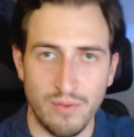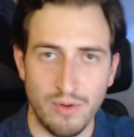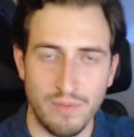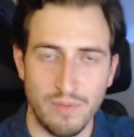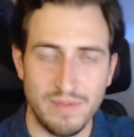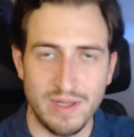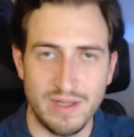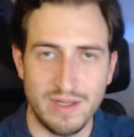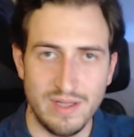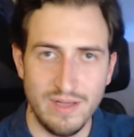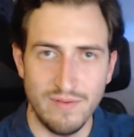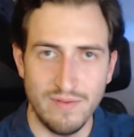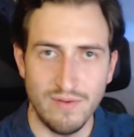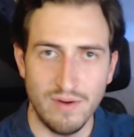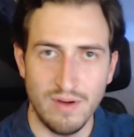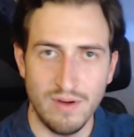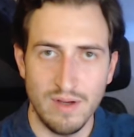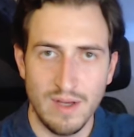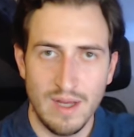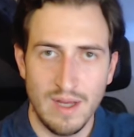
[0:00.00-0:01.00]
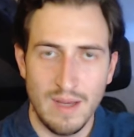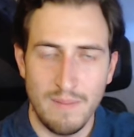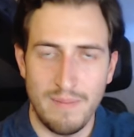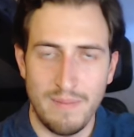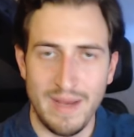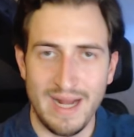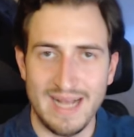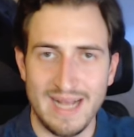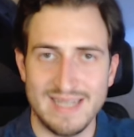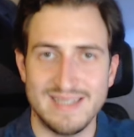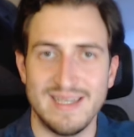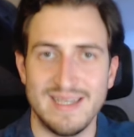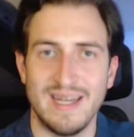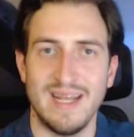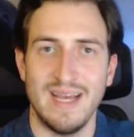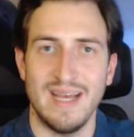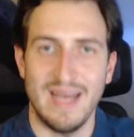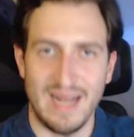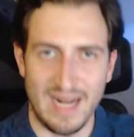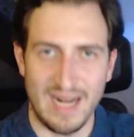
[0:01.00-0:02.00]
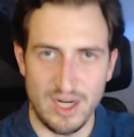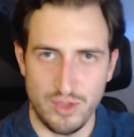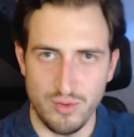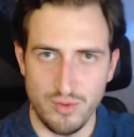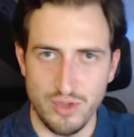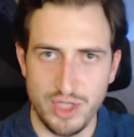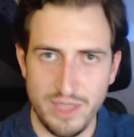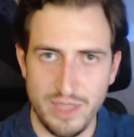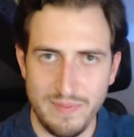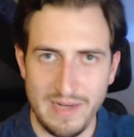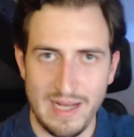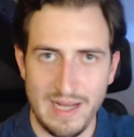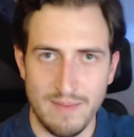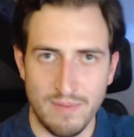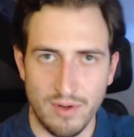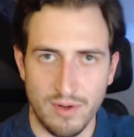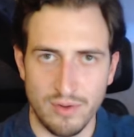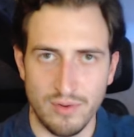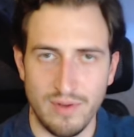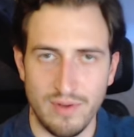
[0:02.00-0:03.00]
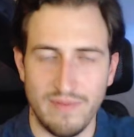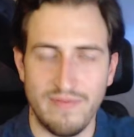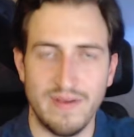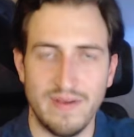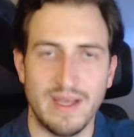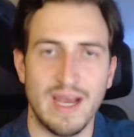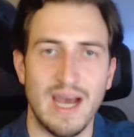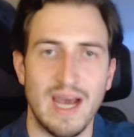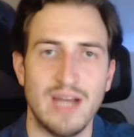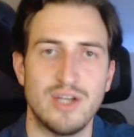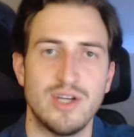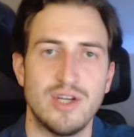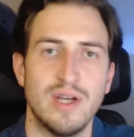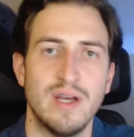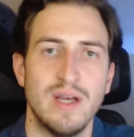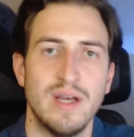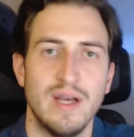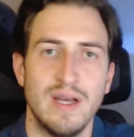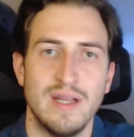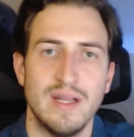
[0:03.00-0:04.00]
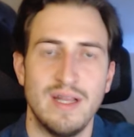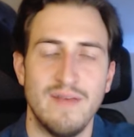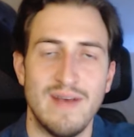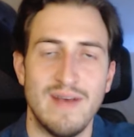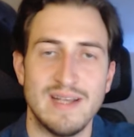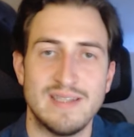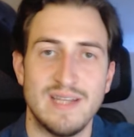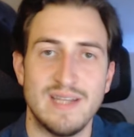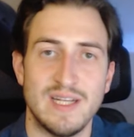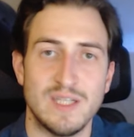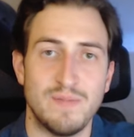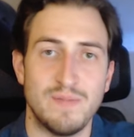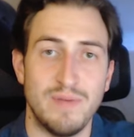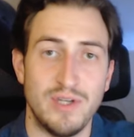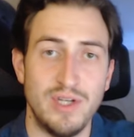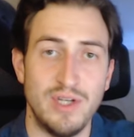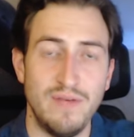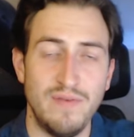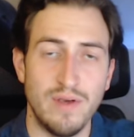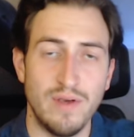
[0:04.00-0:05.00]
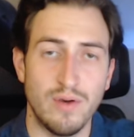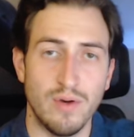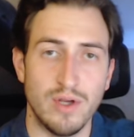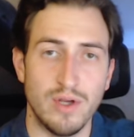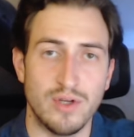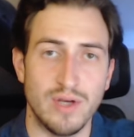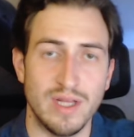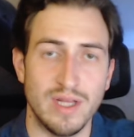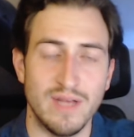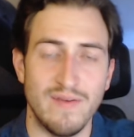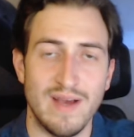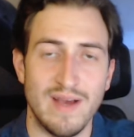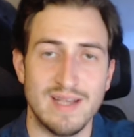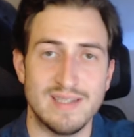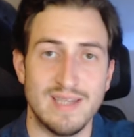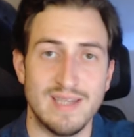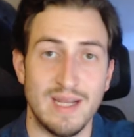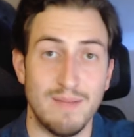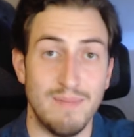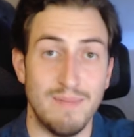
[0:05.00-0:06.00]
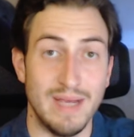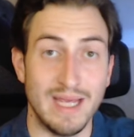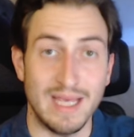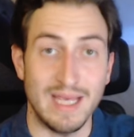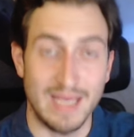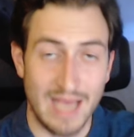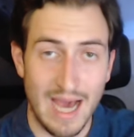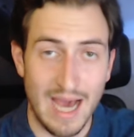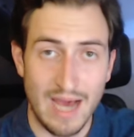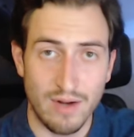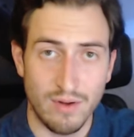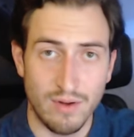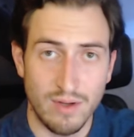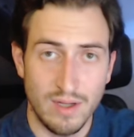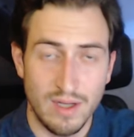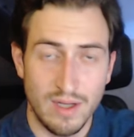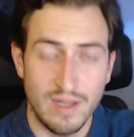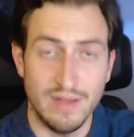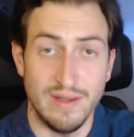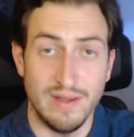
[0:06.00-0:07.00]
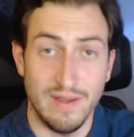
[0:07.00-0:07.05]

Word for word: Un obiettivo per essere raggiungibile in modo efficace deve essere specifico e cioè deve essere ben chiaro,